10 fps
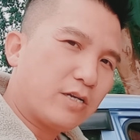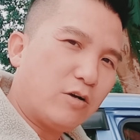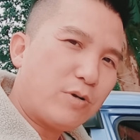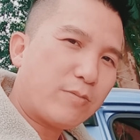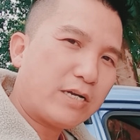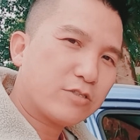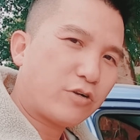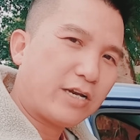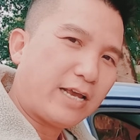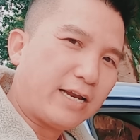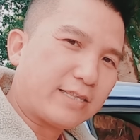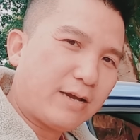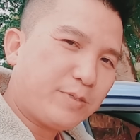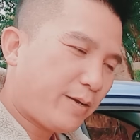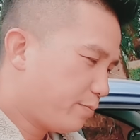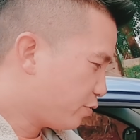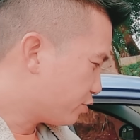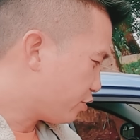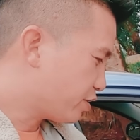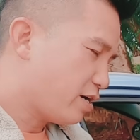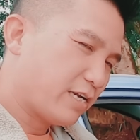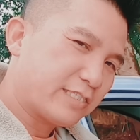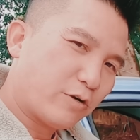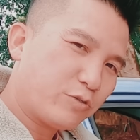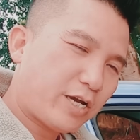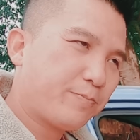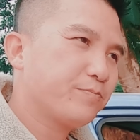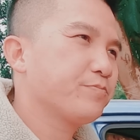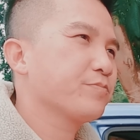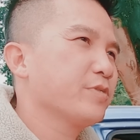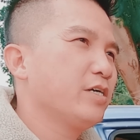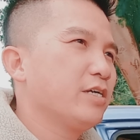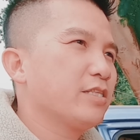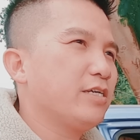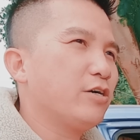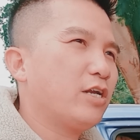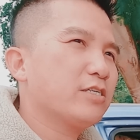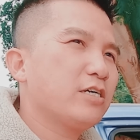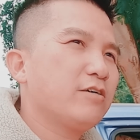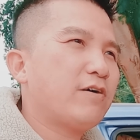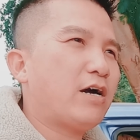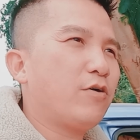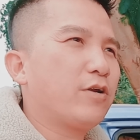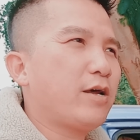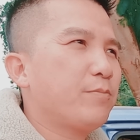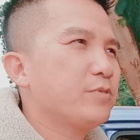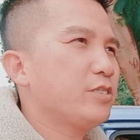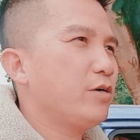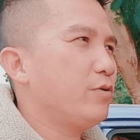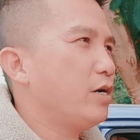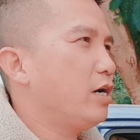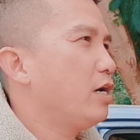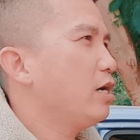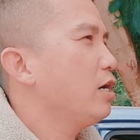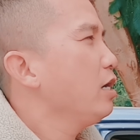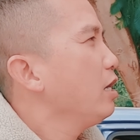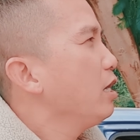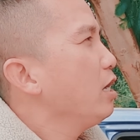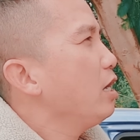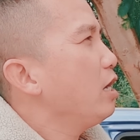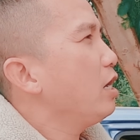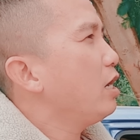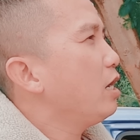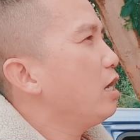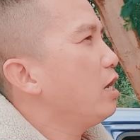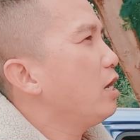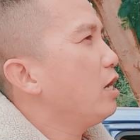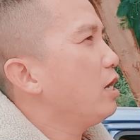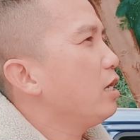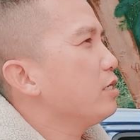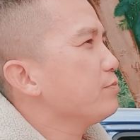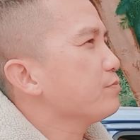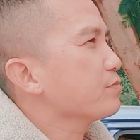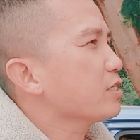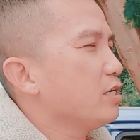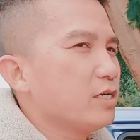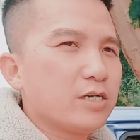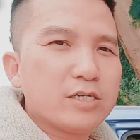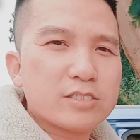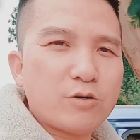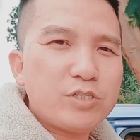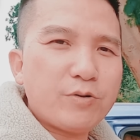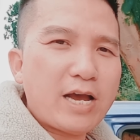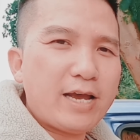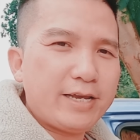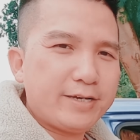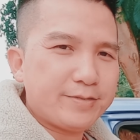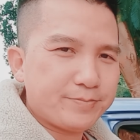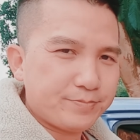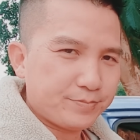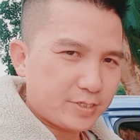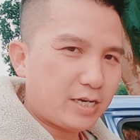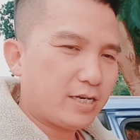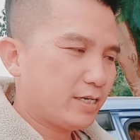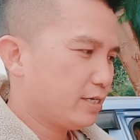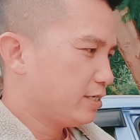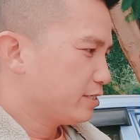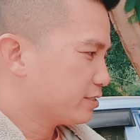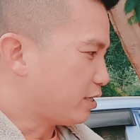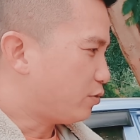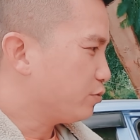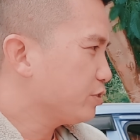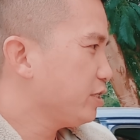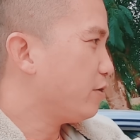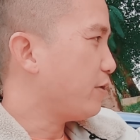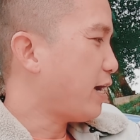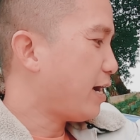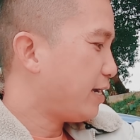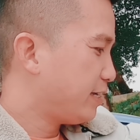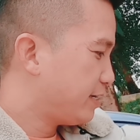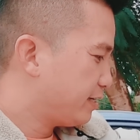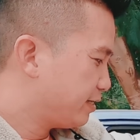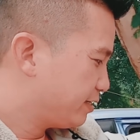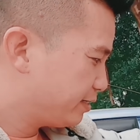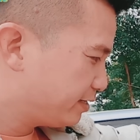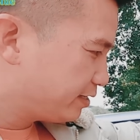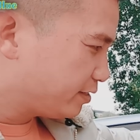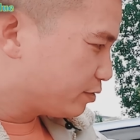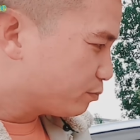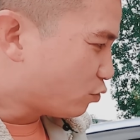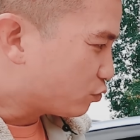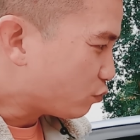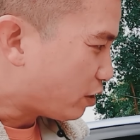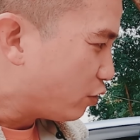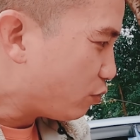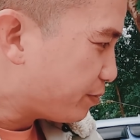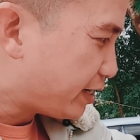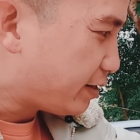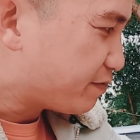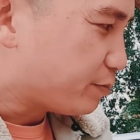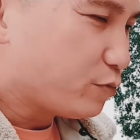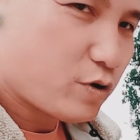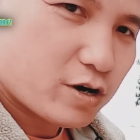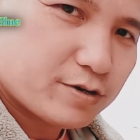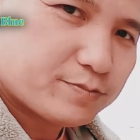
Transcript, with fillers: nếu mà các bác dọn lẻ là 800 còn dọn thợ là 600 thì nó đã rơi vào 5 triệu à, à, uh, 6 triệu 2 nhá 6 triệu 2 4 quả lốp này em phải mua